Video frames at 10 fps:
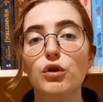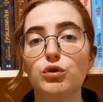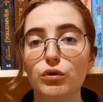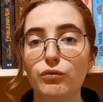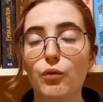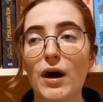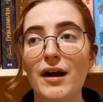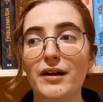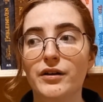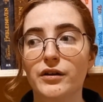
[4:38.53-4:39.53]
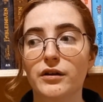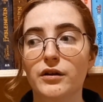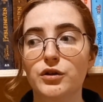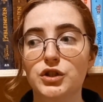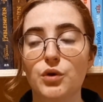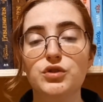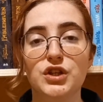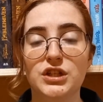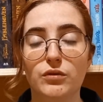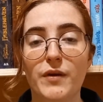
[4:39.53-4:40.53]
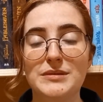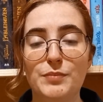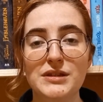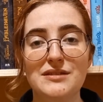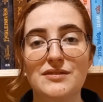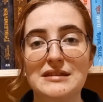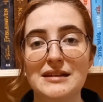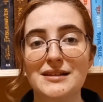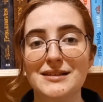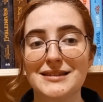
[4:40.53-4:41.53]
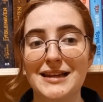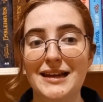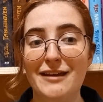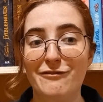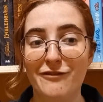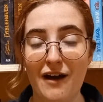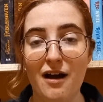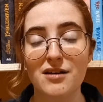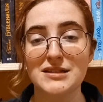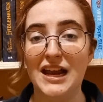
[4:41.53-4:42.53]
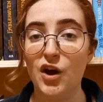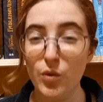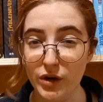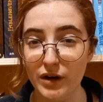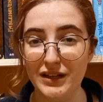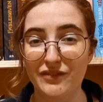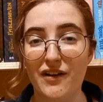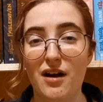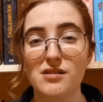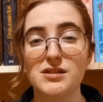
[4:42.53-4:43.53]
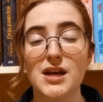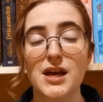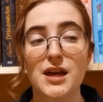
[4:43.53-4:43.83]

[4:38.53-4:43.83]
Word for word: Toutefois, euh, une chose que j'ai trouvé un petit peu difficile, c'est les phrases, la longueur des phrases.